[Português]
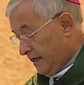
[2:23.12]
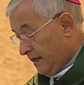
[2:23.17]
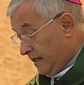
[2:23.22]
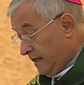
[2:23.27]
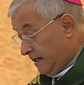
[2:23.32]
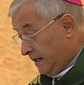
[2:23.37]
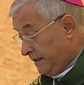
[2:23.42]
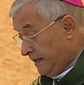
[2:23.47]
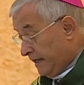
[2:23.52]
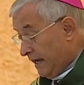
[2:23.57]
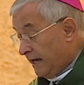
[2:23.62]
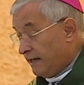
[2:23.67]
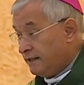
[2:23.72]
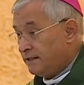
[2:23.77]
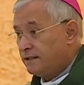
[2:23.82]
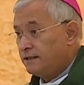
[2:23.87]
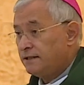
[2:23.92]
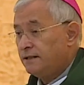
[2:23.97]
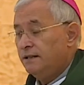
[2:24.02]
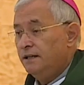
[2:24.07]

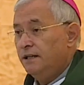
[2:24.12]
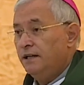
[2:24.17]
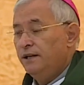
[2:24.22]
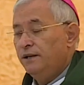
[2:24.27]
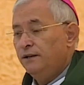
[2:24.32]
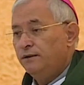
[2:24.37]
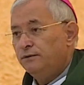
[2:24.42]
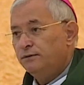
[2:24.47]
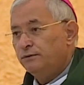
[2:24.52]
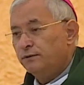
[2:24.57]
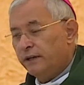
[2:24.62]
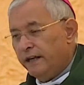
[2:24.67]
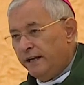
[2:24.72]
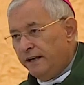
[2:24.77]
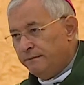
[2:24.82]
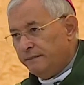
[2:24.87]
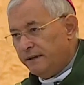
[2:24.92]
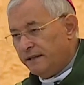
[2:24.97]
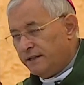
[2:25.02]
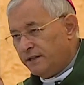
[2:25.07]
Aliás, o
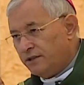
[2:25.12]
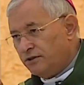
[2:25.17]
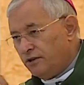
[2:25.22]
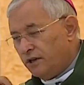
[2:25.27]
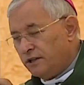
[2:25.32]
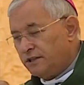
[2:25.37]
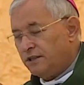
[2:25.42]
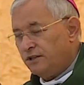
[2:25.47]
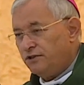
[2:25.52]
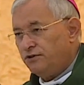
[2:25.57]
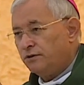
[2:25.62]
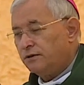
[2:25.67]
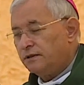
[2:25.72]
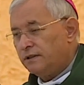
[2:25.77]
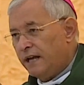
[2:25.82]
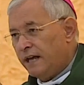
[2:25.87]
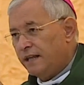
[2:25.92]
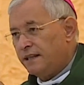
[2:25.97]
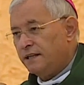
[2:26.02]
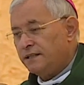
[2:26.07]
lema das nossas
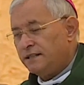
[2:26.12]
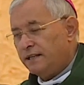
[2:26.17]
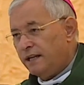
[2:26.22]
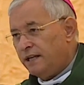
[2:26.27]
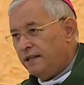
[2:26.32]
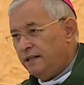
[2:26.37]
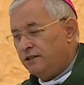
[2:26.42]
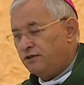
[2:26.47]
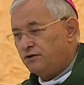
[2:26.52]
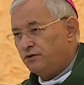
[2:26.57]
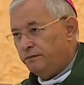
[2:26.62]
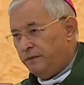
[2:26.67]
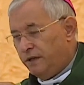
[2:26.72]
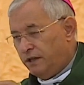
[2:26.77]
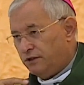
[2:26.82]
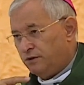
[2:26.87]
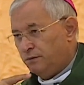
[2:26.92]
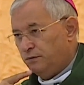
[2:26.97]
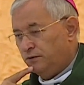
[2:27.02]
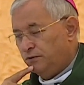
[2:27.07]
jornadas era isso
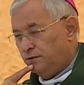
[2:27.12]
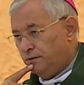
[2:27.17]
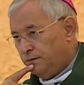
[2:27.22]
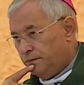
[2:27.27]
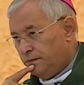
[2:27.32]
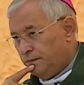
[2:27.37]
mesmo.